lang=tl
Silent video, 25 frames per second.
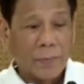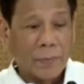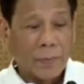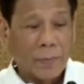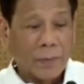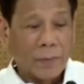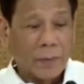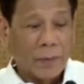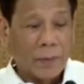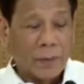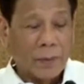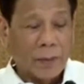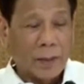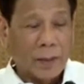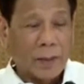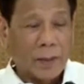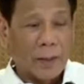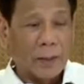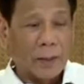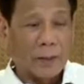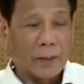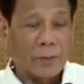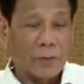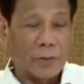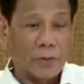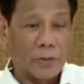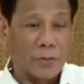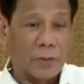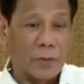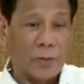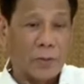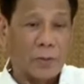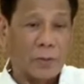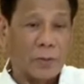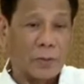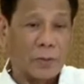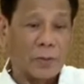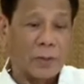the countries
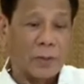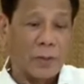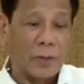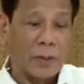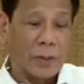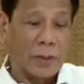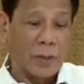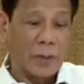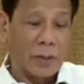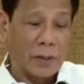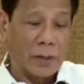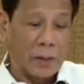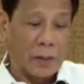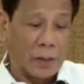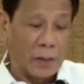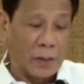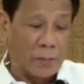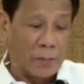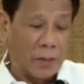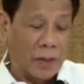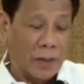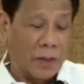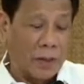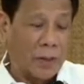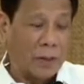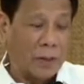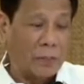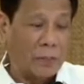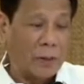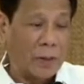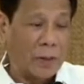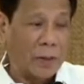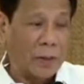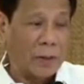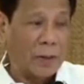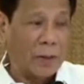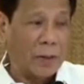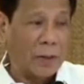because uh, kaibigan man
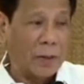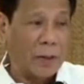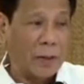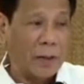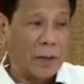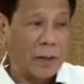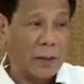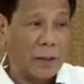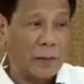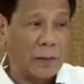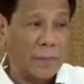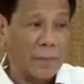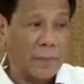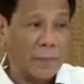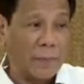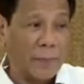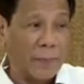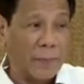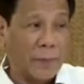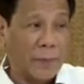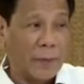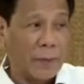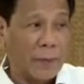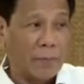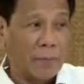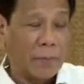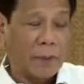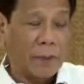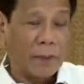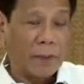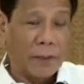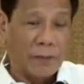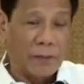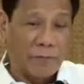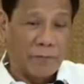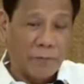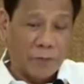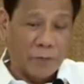natin lahat. But
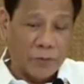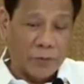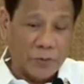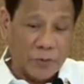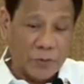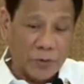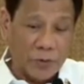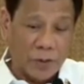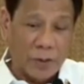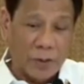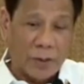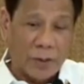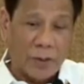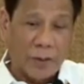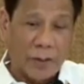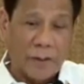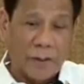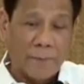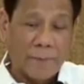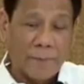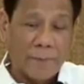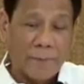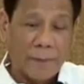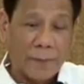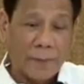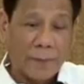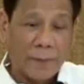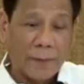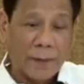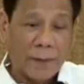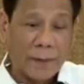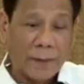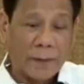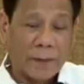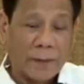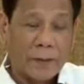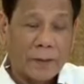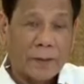unfortunately,
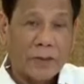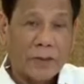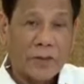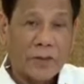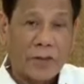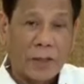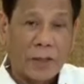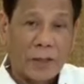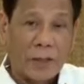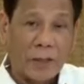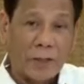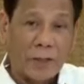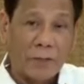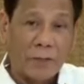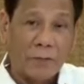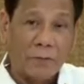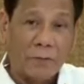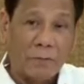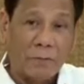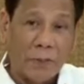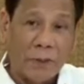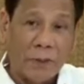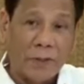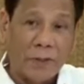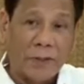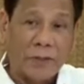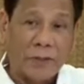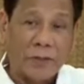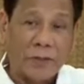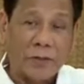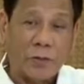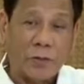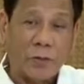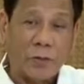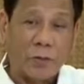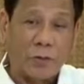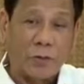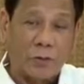sila yung biggest
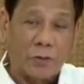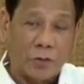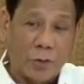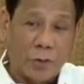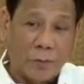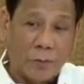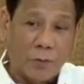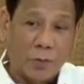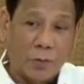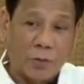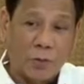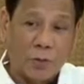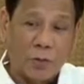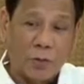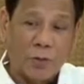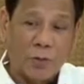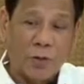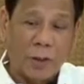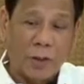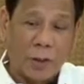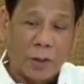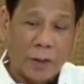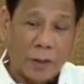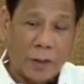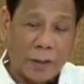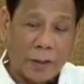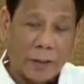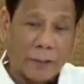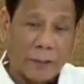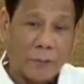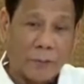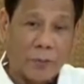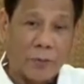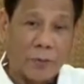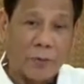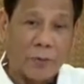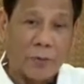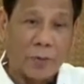contributor ng
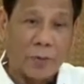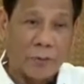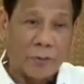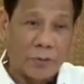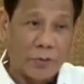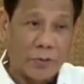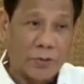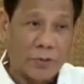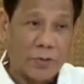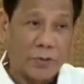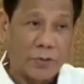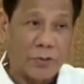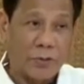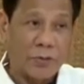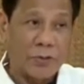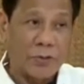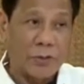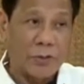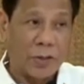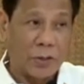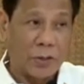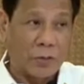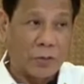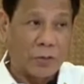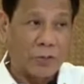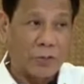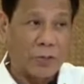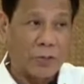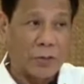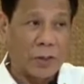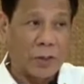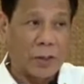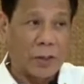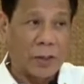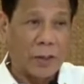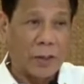carbon emissions dito sa